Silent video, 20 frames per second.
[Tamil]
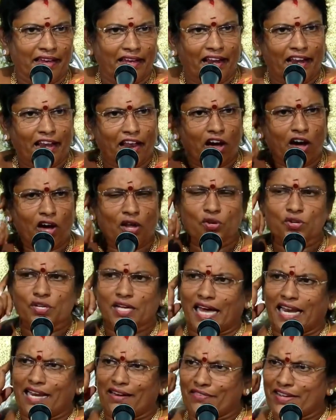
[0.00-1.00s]
எல்லாரும்
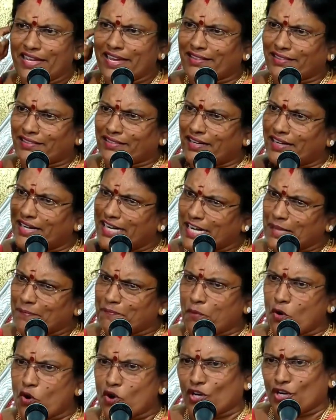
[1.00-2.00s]
கல்வியை தேடி
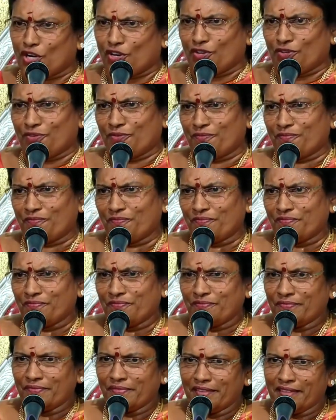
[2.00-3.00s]
போகணும்
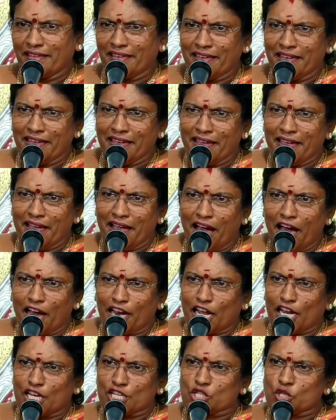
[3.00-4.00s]

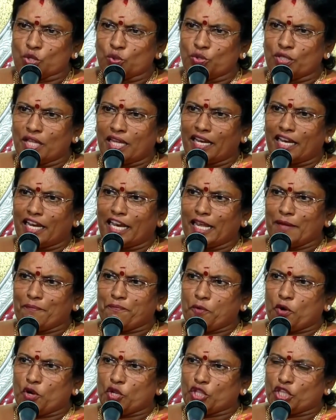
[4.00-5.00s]
ஆனால் சுந்தரரை
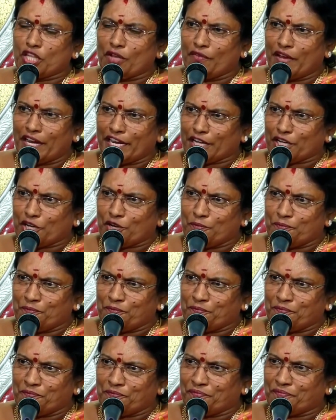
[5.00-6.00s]
பொறுத்த வரைக்கும்
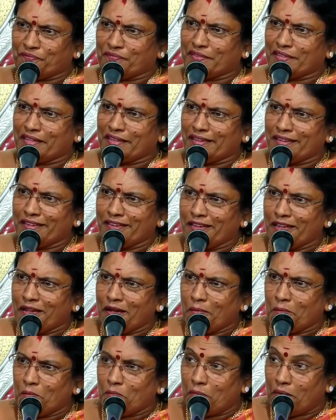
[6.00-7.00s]

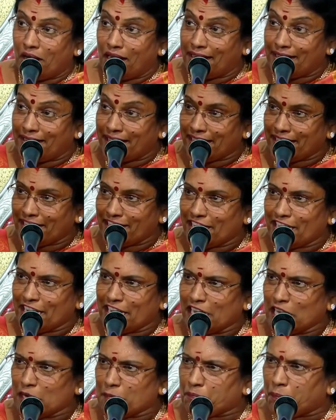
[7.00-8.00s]
மழை
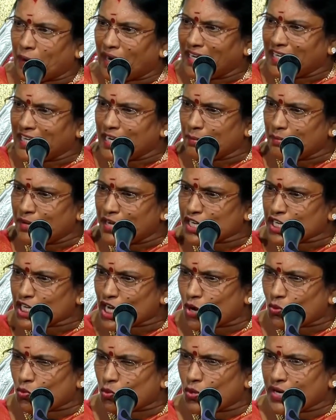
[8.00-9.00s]
நீர் பள்ளம்
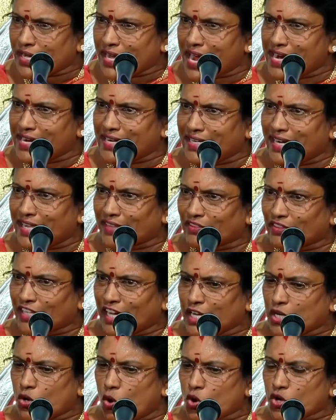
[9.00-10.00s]
இருக்கக்கூடிய
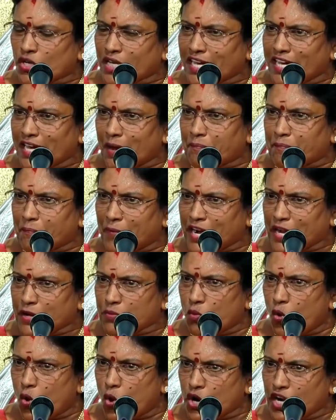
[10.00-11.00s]
இடத்தை நோக்கி எப்படி
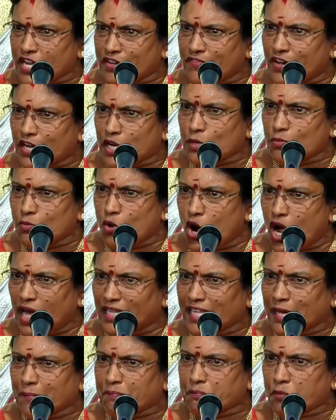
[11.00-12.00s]
ஓடி வருமோ
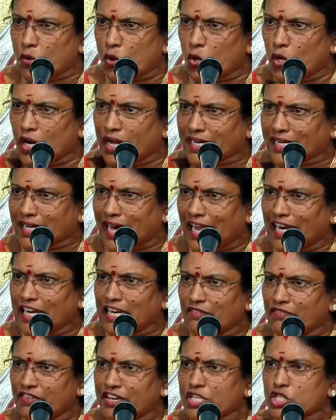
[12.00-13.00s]
அதை போல
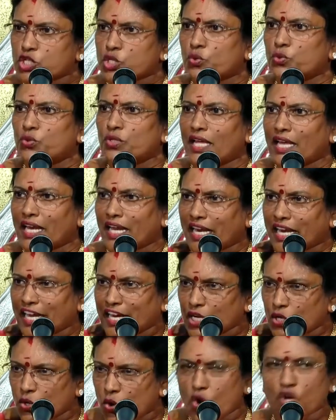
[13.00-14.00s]
கல்வி சுந்தரரை
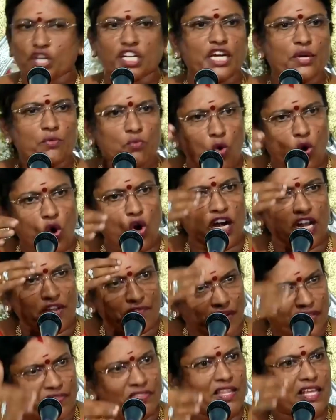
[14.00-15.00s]
நோக்கி ஓடி
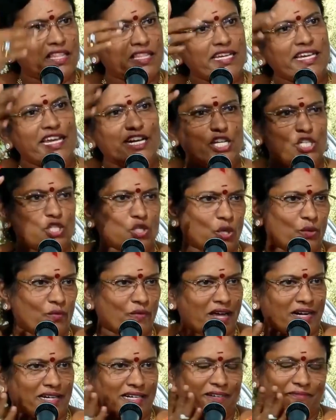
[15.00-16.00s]
வந்தது என்று
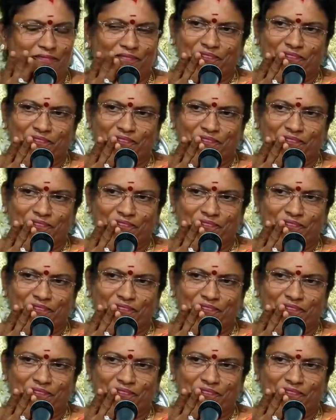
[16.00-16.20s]
சொல்வார்கள்